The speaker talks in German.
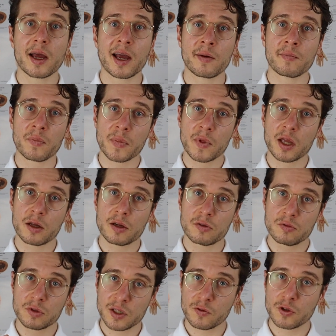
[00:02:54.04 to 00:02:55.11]
ähm,
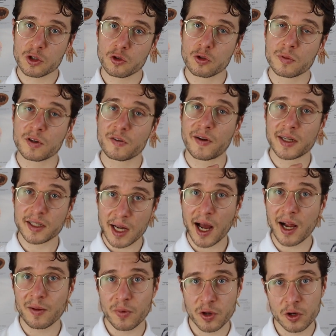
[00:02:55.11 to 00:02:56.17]
die würdest du im
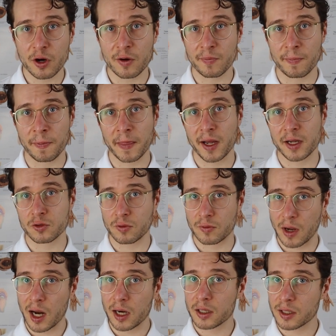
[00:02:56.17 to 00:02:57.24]
Quartal bekommen,
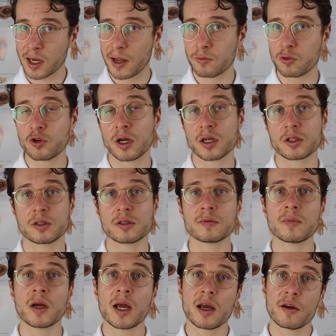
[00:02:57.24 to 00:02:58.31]
also alle drei
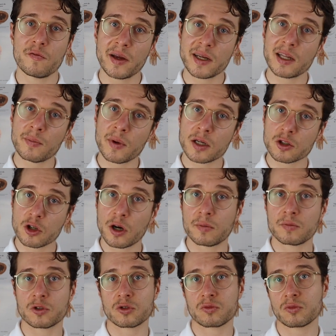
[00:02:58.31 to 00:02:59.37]
Monate, wenn jemand
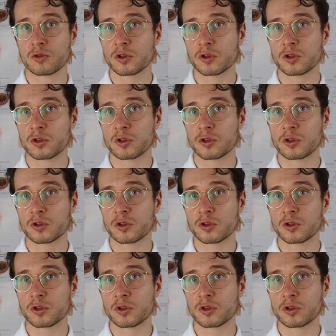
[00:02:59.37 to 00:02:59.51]
kommt.